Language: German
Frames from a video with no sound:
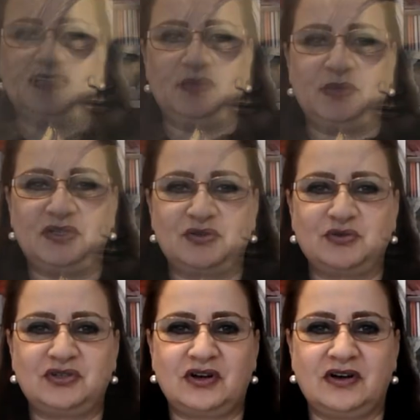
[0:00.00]
Liebe
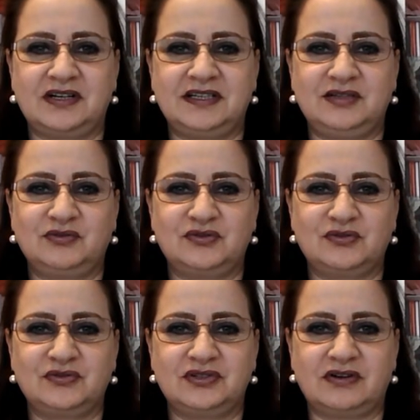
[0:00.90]
Zuschauerinnen und
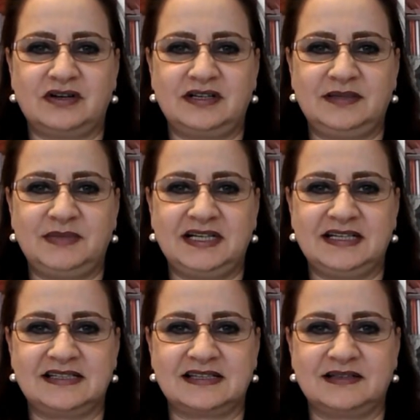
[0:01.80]
Zuschauer, liebe
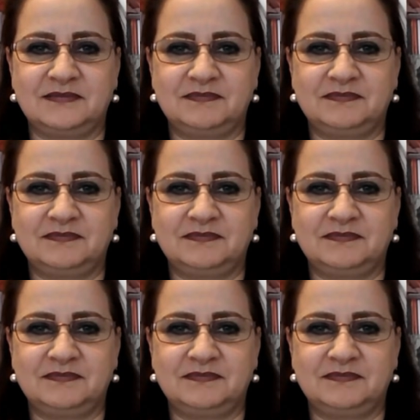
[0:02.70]
Leser,